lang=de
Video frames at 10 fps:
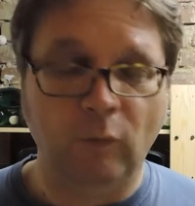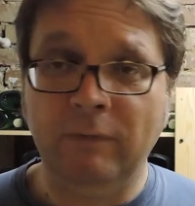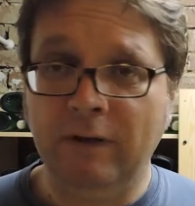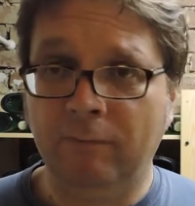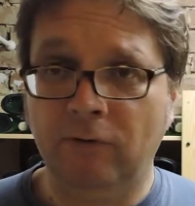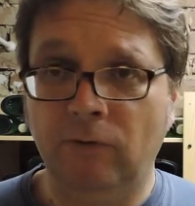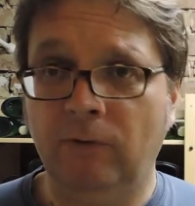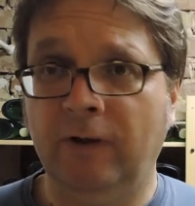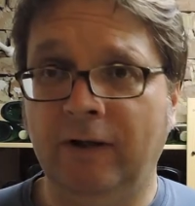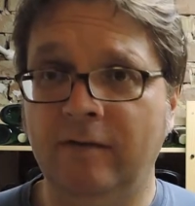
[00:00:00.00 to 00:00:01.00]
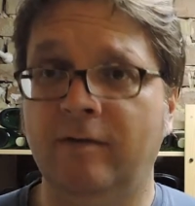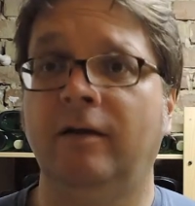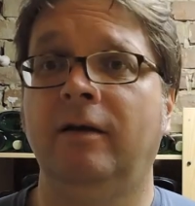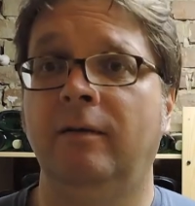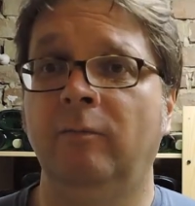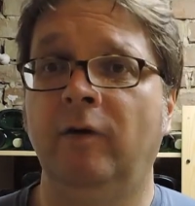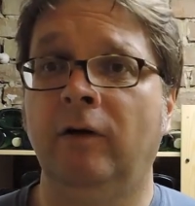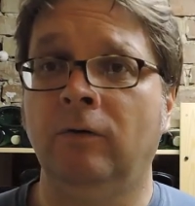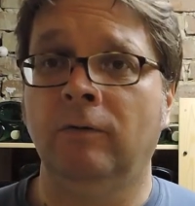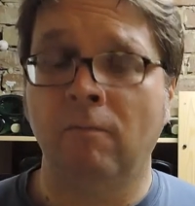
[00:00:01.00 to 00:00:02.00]
Von mir persönlich ganz dicke
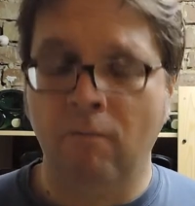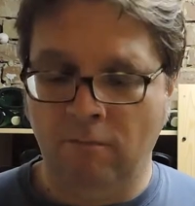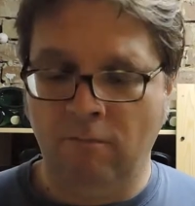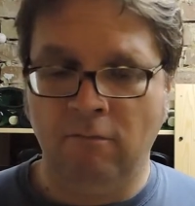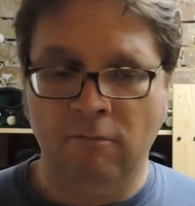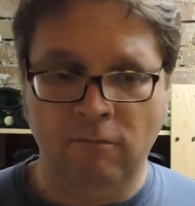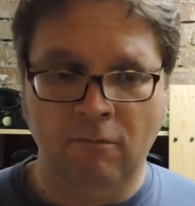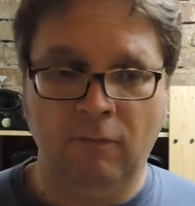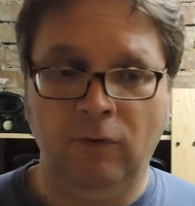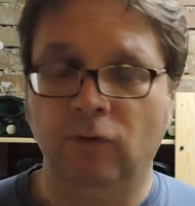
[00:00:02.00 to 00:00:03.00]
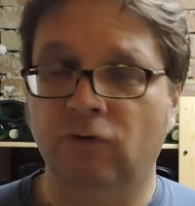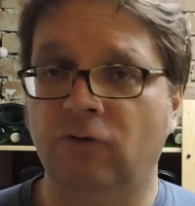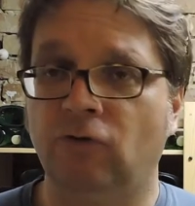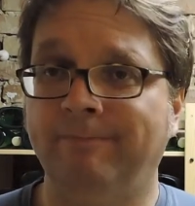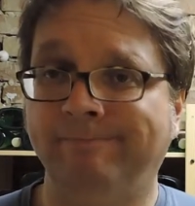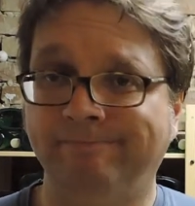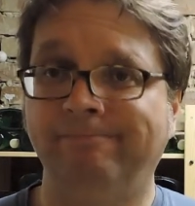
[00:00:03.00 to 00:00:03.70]
Empfehlung. Jocic.